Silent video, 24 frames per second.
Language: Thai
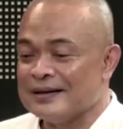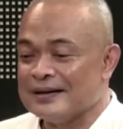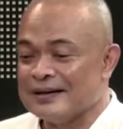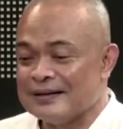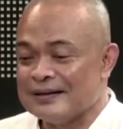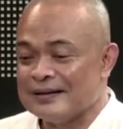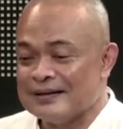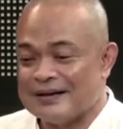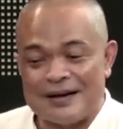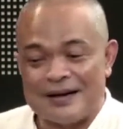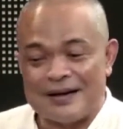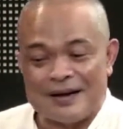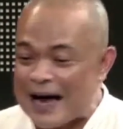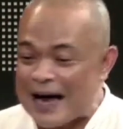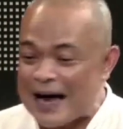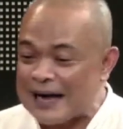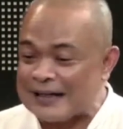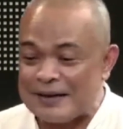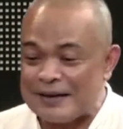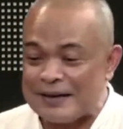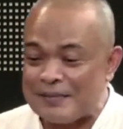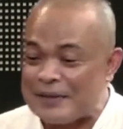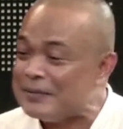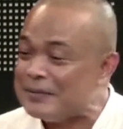ซึ่งก็อา
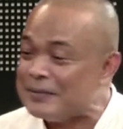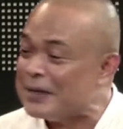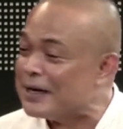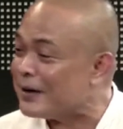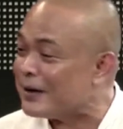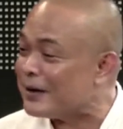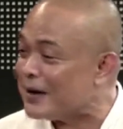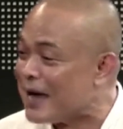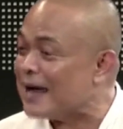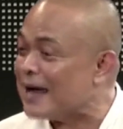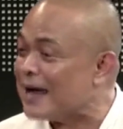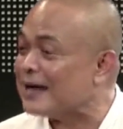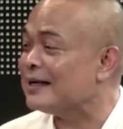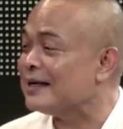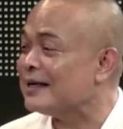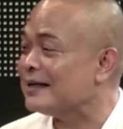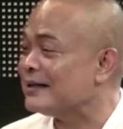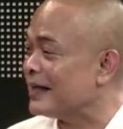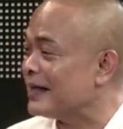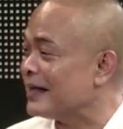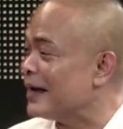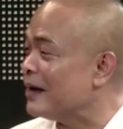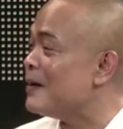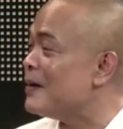จจะไม่มีก็ได้นะ
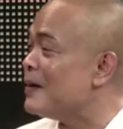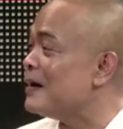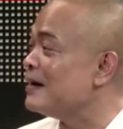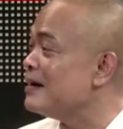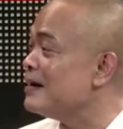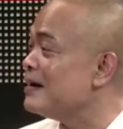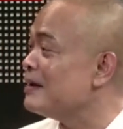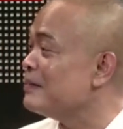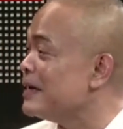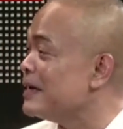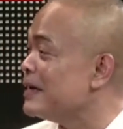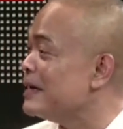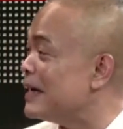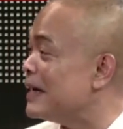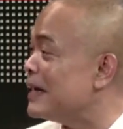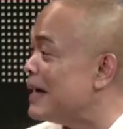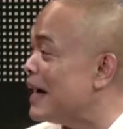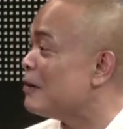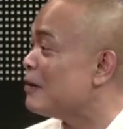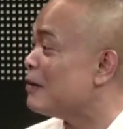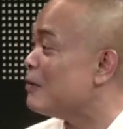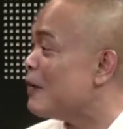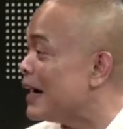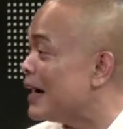แต่ว่าเรื่องมีมัน
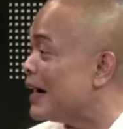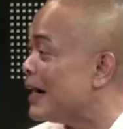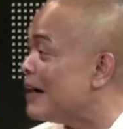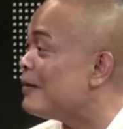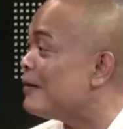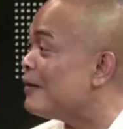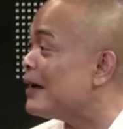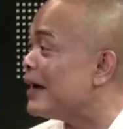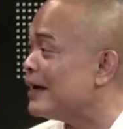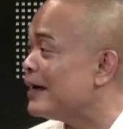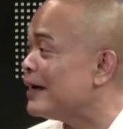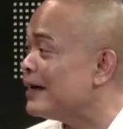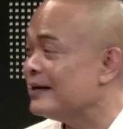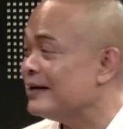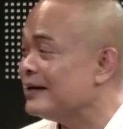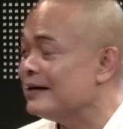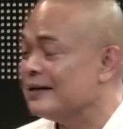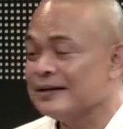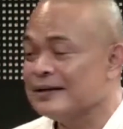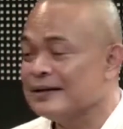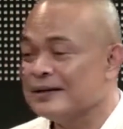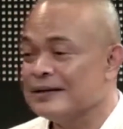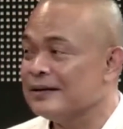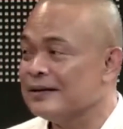ดังกว่าแล้วไงน่า
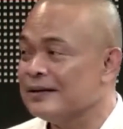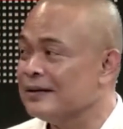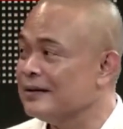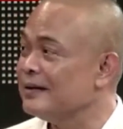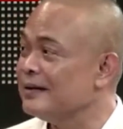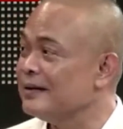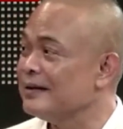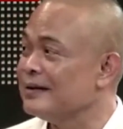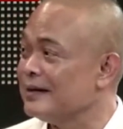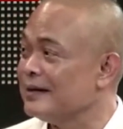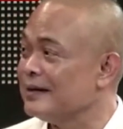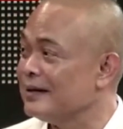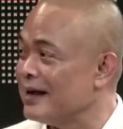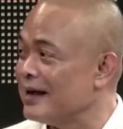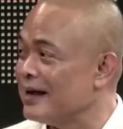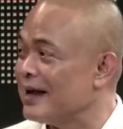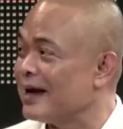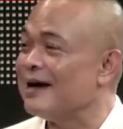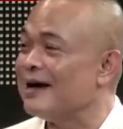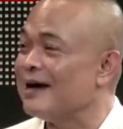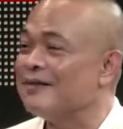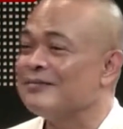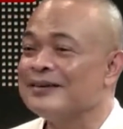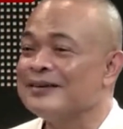จะมีนะ
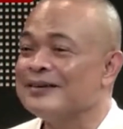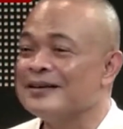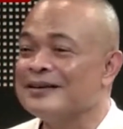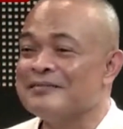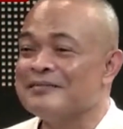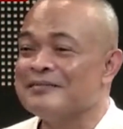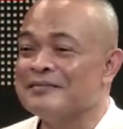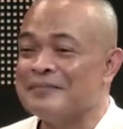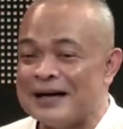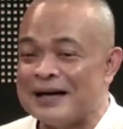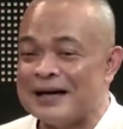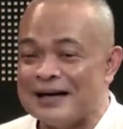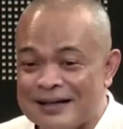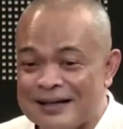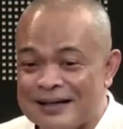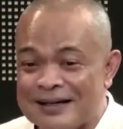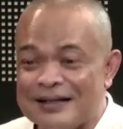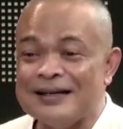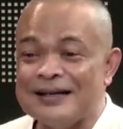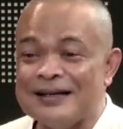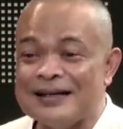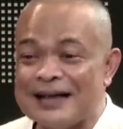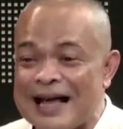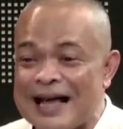ครับมันอื้อ
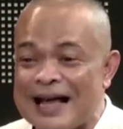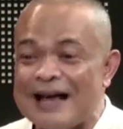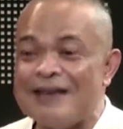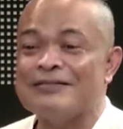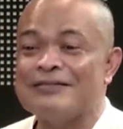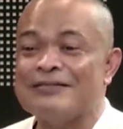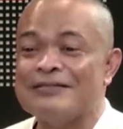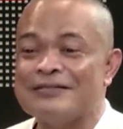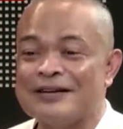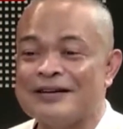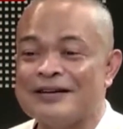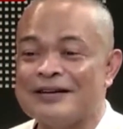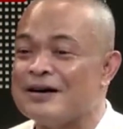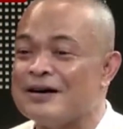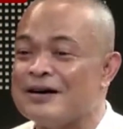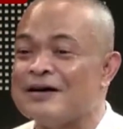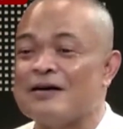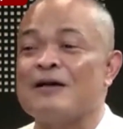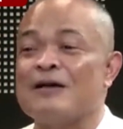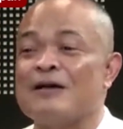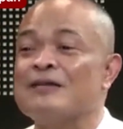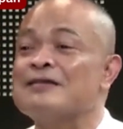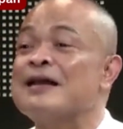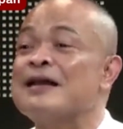อึงแล้วก็
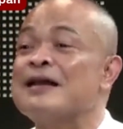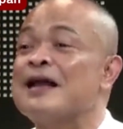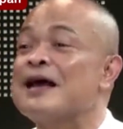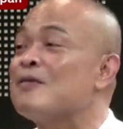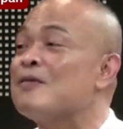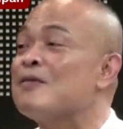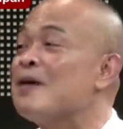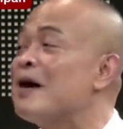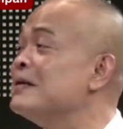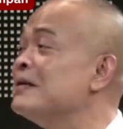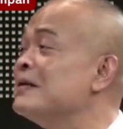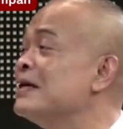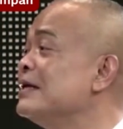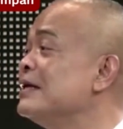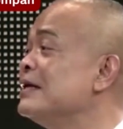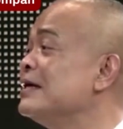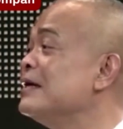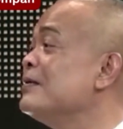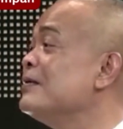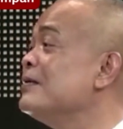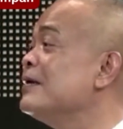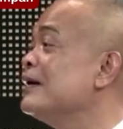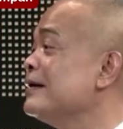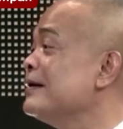ขอแสดงความยินดี
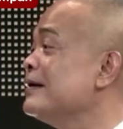ด้วย